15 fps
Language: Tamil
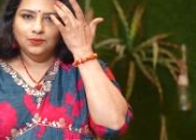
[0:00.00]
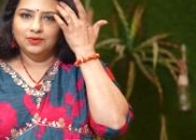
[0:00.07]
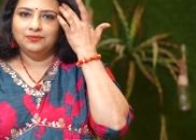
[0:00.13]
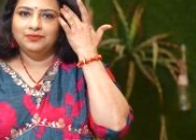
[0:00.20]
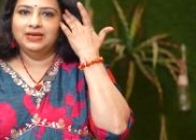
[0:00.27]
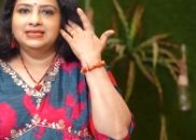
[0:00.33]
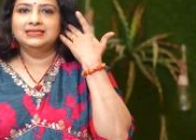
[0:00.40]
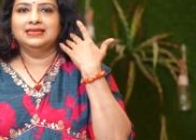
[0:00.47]

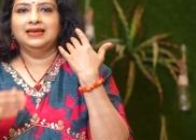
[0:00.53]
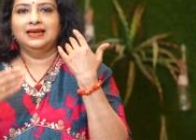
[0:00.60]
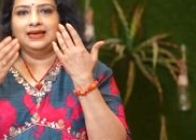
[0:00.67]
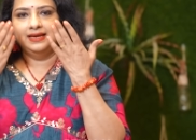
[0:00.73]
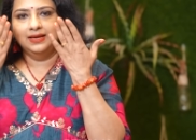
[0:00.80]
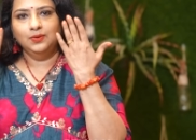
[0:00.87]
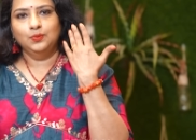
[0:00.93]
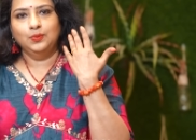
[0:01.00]
உங்கள் ஃபேஸை
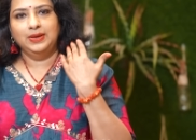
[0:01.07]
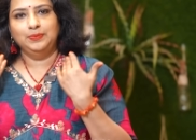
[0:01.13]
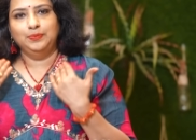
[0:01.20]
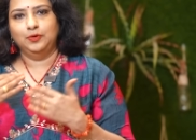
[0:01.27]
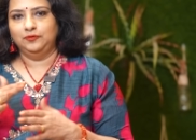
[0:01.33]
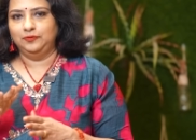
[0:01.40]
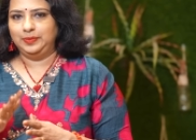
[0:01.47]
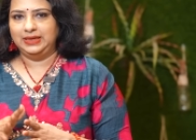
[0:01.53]
நல்லா
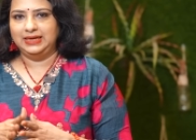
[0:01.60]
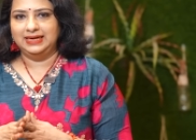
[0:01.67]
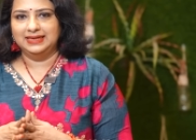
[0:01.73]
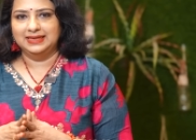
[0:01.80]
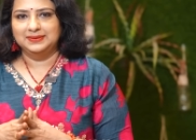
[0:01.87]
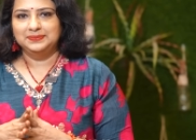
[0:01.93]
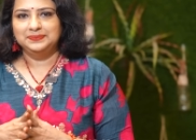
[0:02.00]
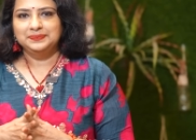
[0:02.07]
வைப் ஆஃப்
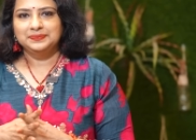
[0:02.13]
பண்ணிவிடுங்க